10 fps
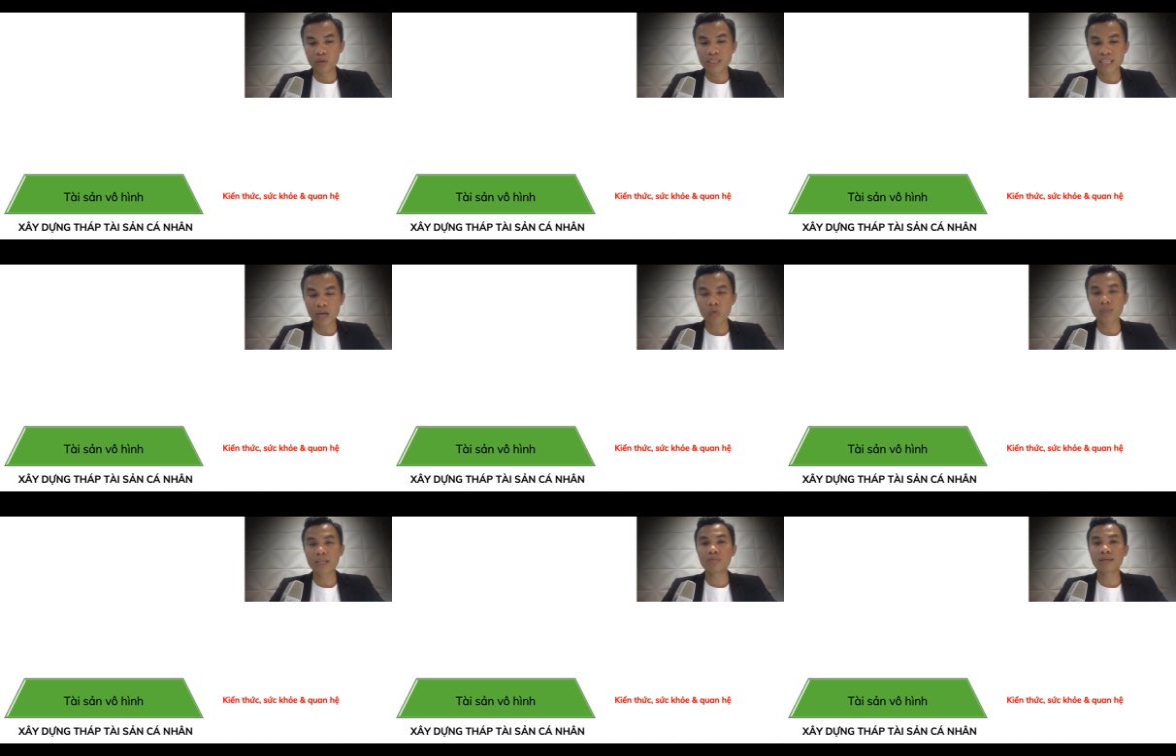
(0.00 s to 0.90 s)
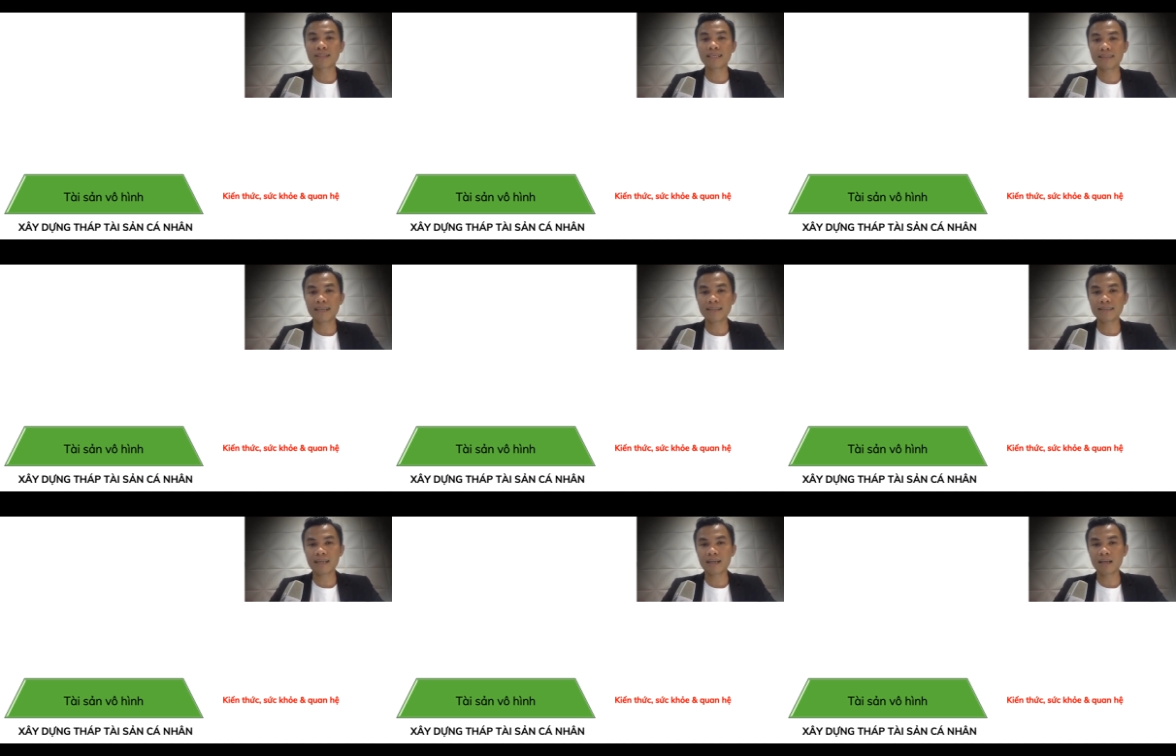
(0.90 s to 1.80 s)
chuyên sâu thì chúng ta chắc
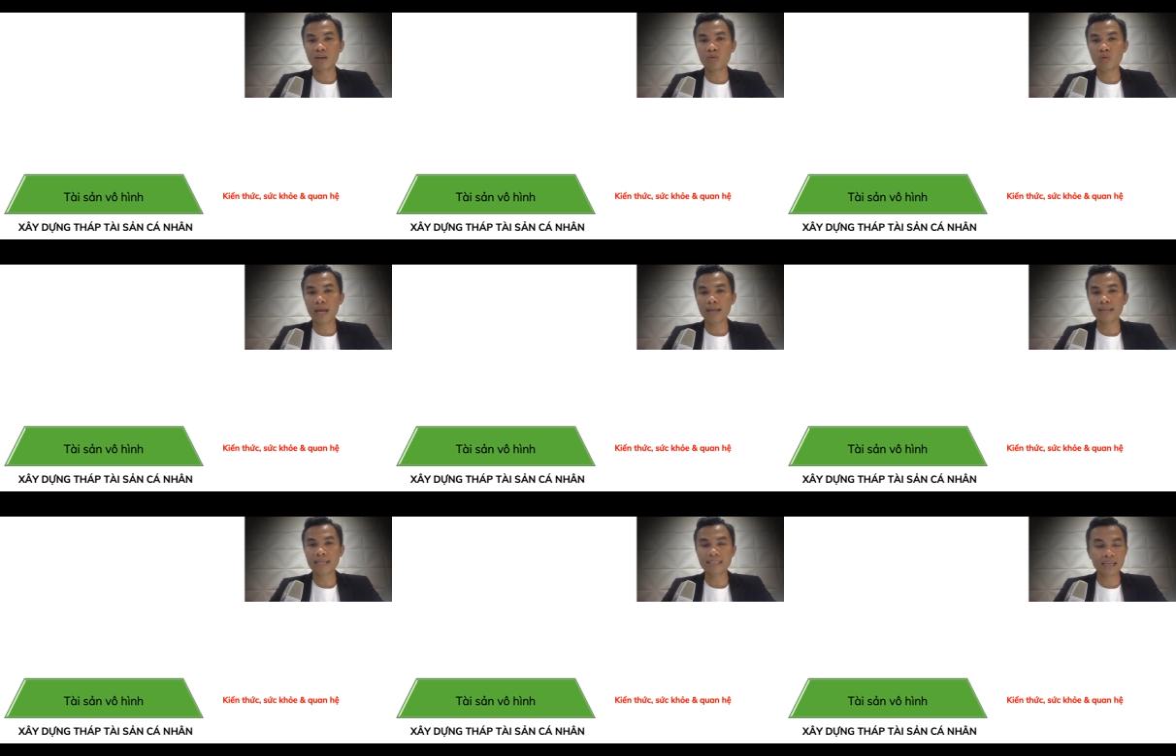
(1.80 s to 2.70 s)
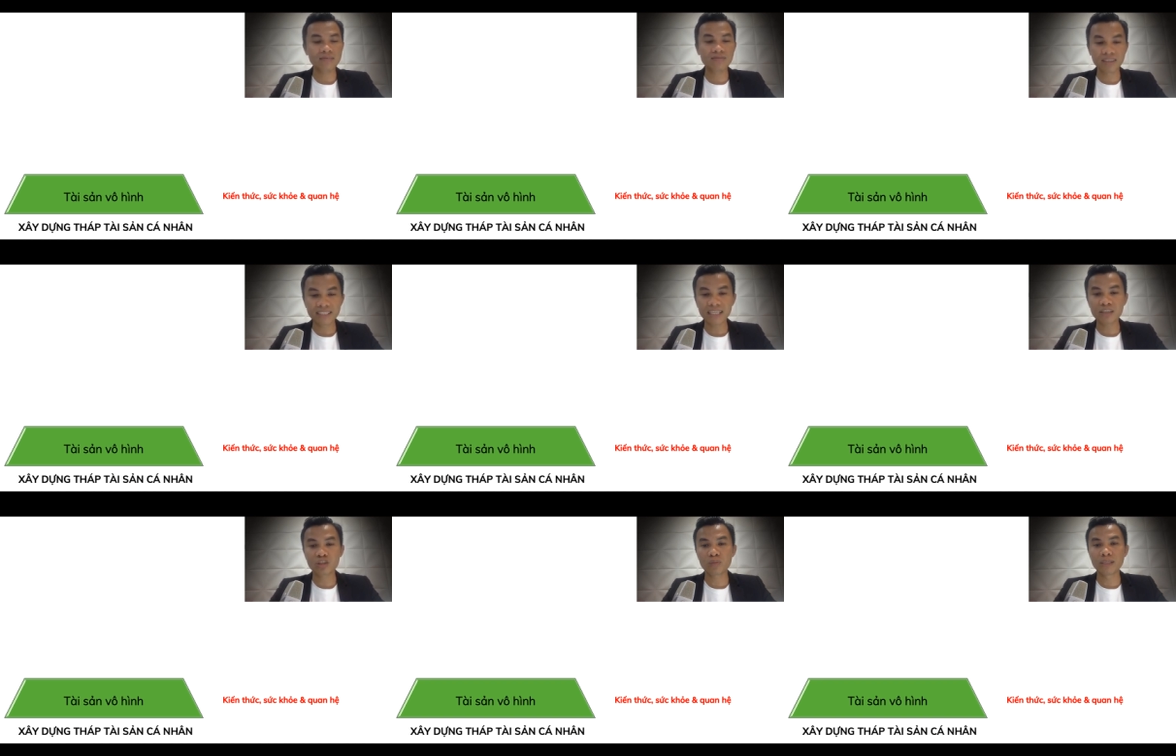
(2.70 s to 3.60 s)
chắn sẽ là có một cái tài sản vững
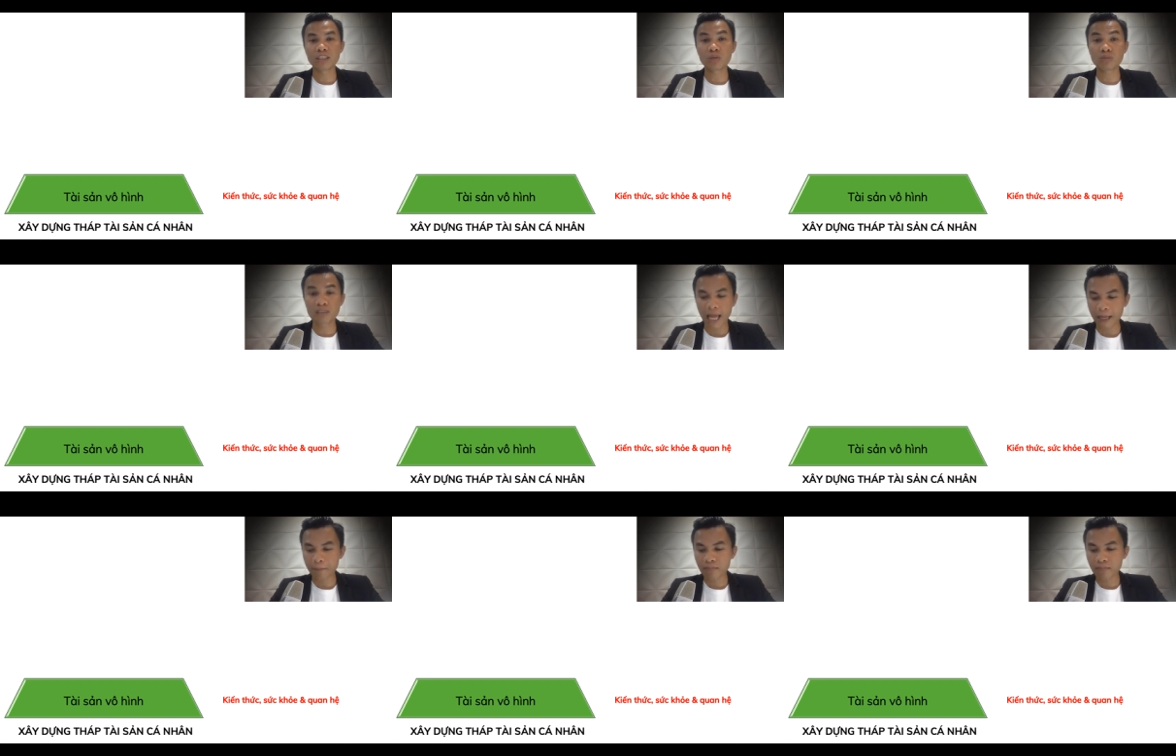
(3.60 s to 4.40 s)
chắc cho mình trong tương lai